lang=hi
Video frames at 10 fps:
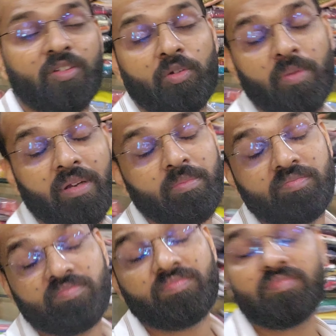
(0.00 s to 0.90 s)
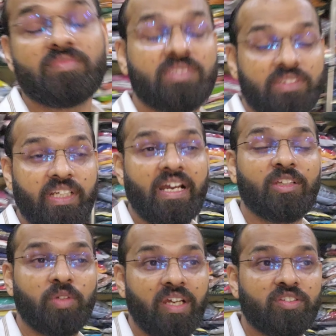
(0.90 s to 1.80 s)
तो अभी मैंने देखा
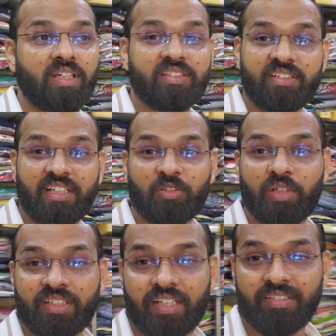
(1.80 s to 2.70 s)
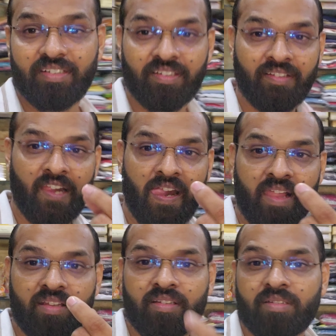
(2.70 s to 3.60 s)
तो है उसका शीशा थोड़ा सा
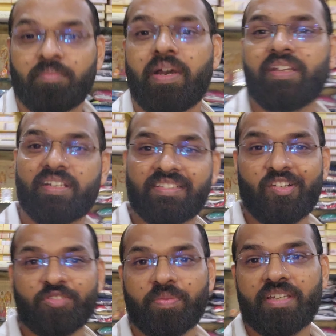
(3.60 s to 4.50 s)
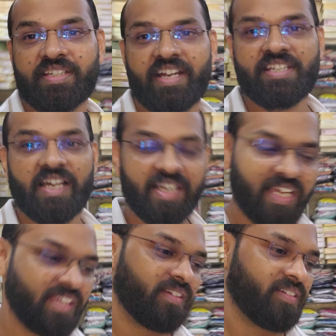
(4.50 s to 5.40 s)
माइनर सा उसमें स्क्रैच आ गया
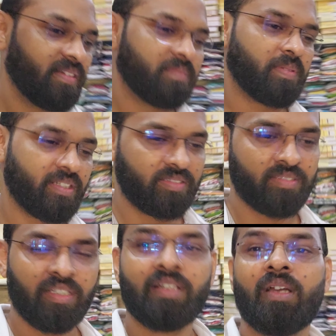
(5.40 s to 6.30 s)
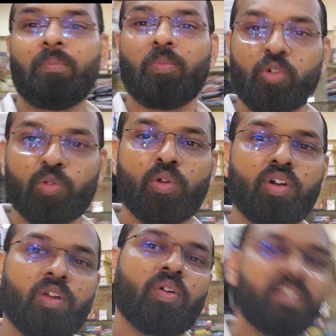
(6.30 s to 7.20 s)
है पर मोटो तो
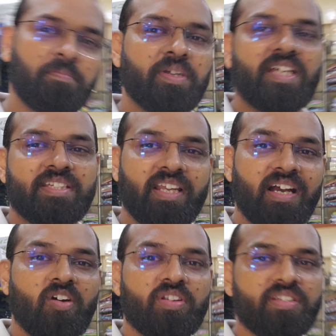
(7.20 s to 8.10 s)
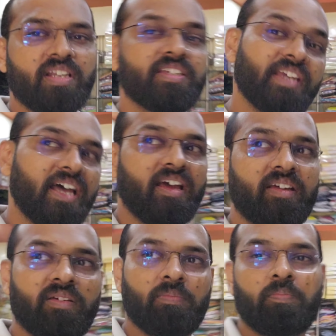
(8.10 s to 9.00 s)
ब्लॉक करूँगा तब पता चलेगा ओरिजिनल क्या है
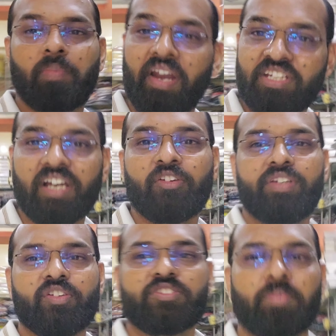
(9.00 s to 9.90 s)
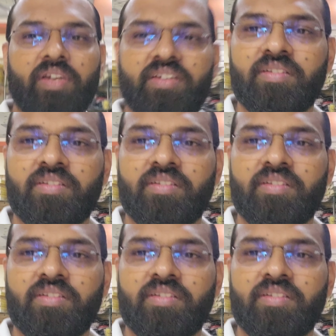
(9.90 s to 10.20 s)
परेशानी हुई है उसमें